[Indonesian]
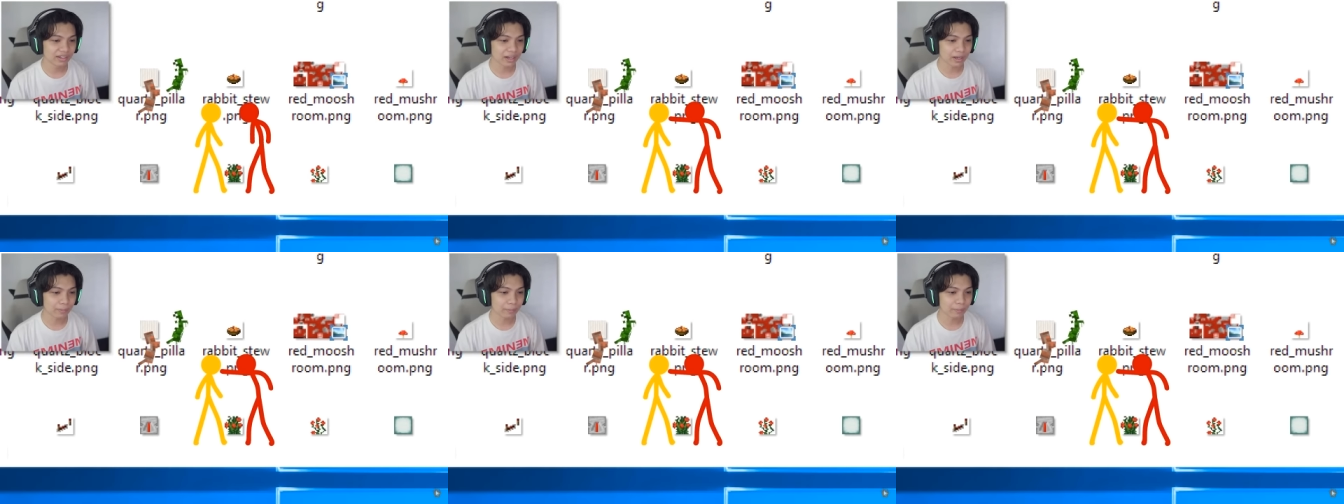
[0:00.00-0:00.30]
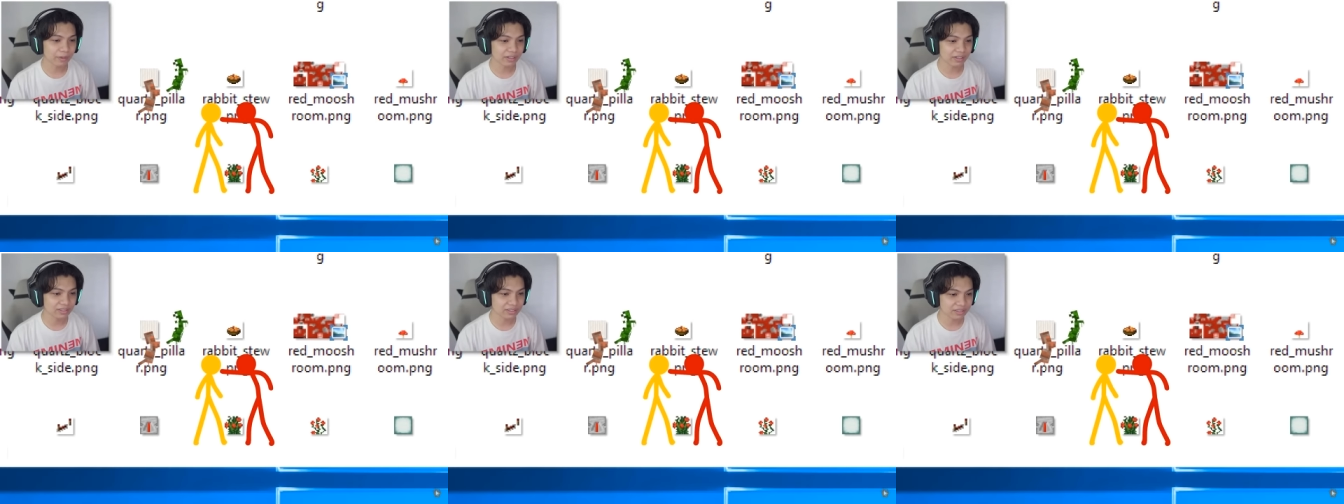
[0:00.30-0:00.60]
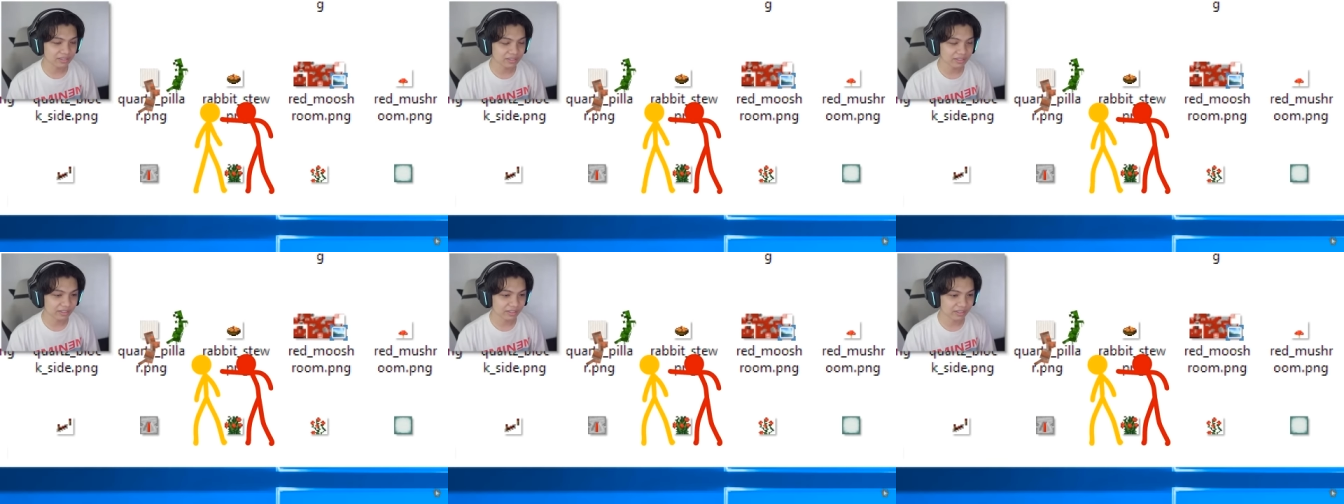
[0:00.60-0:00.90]
Apa
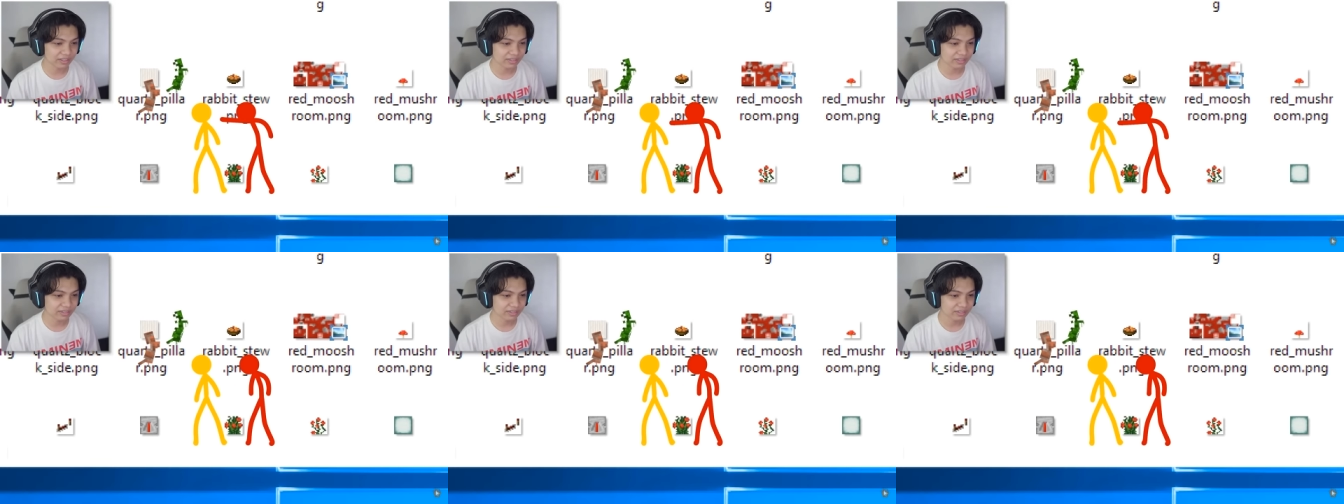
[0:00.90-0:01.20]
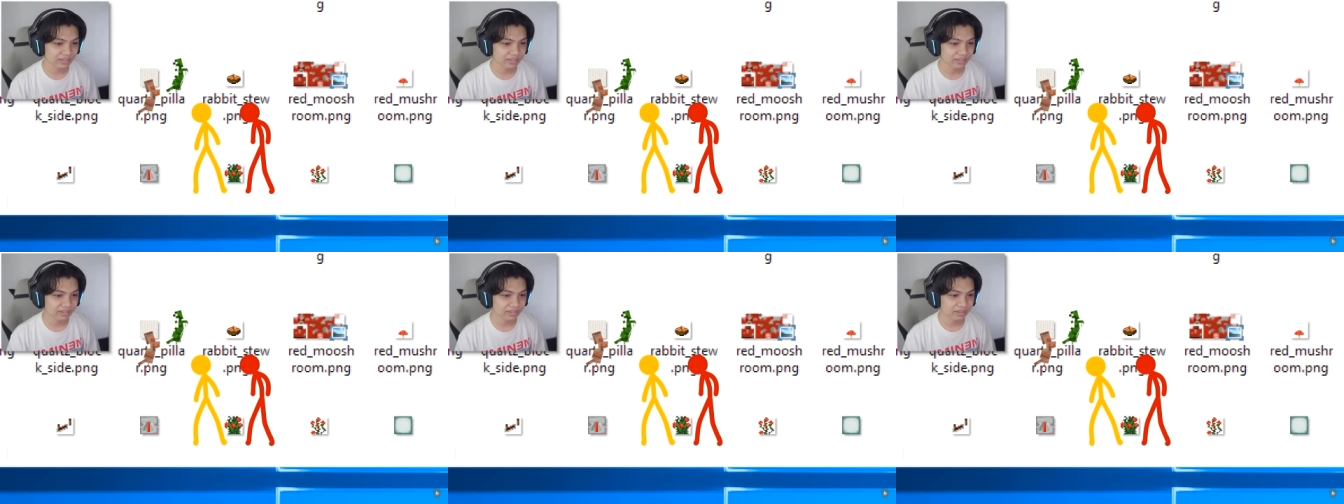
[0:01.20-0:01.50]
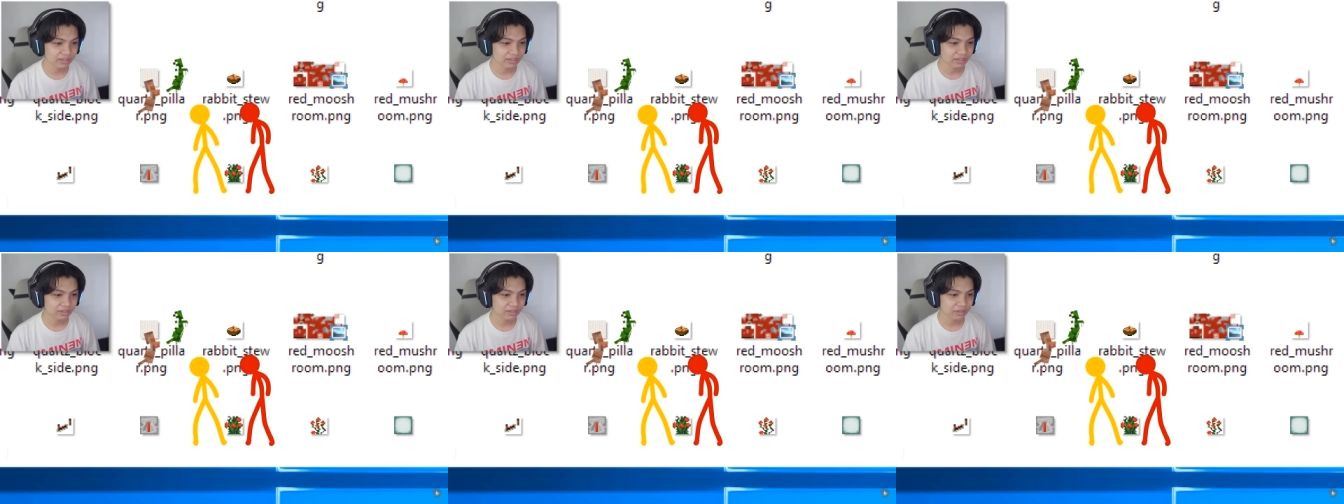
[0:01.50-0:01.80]
alasan dia, guys?
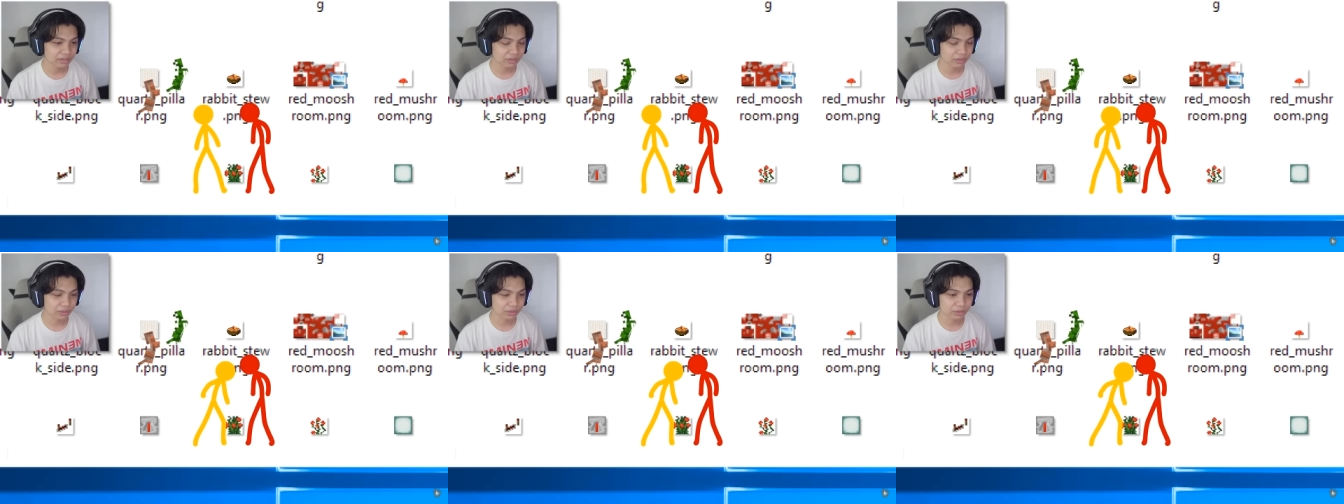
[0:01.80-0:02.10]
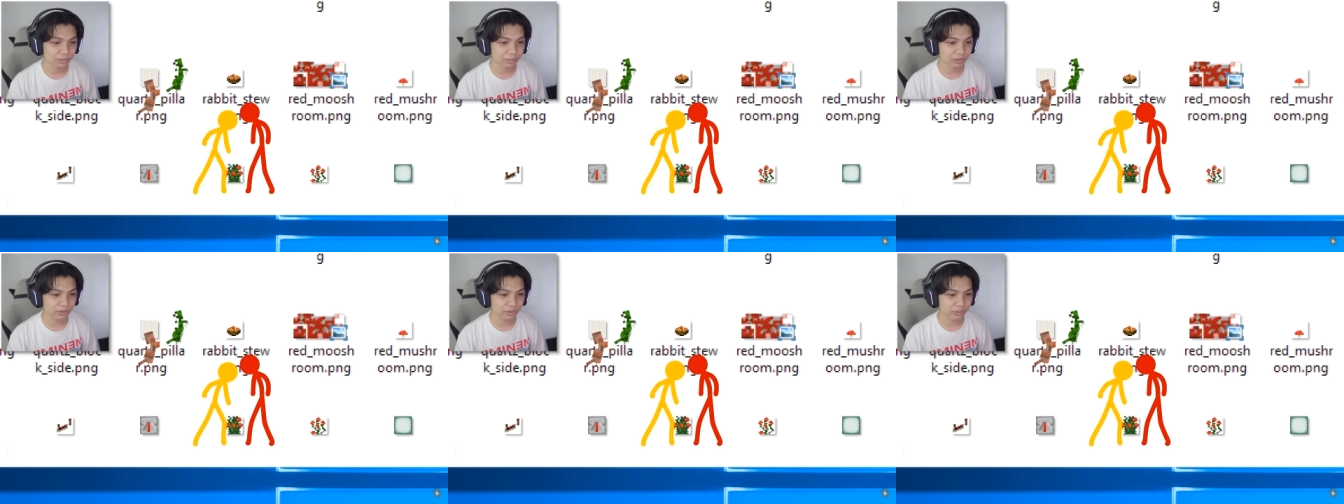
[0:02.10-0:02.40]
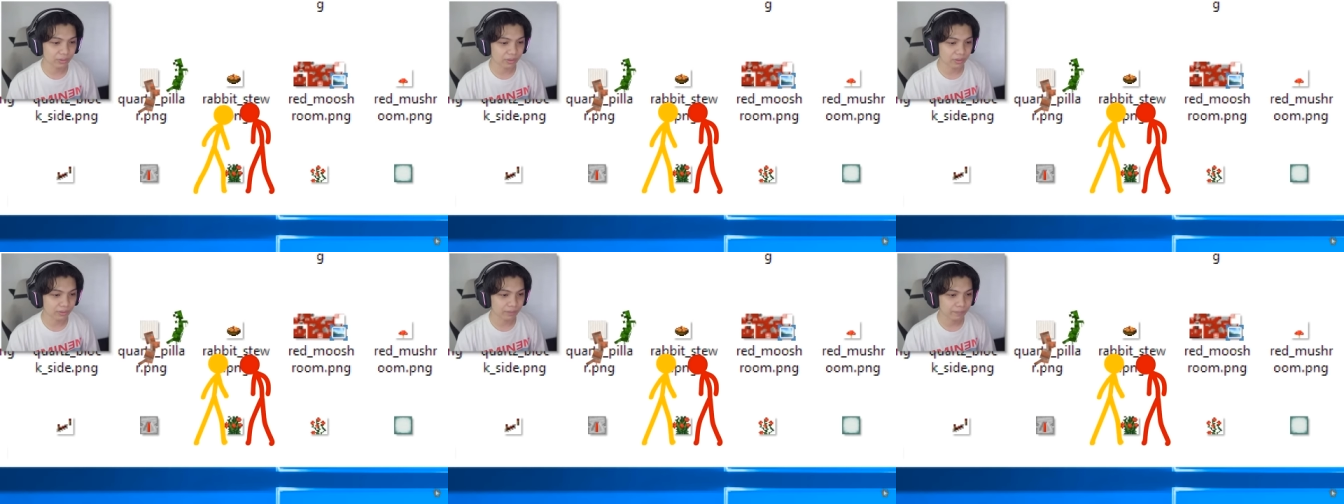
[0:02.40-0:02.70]
Ayo, cepat
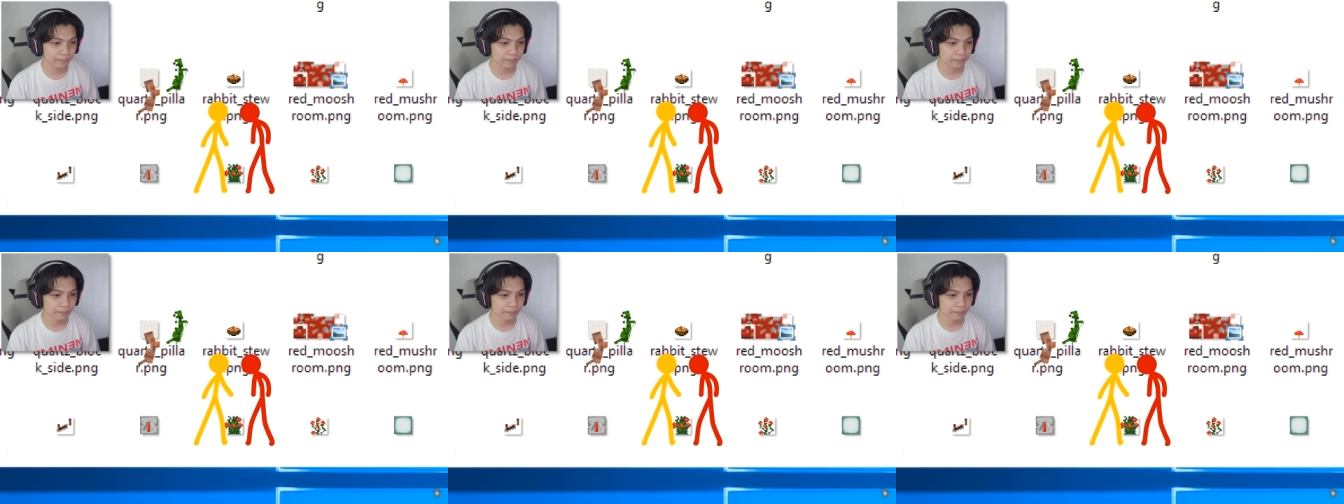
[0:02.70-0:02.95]
keluar.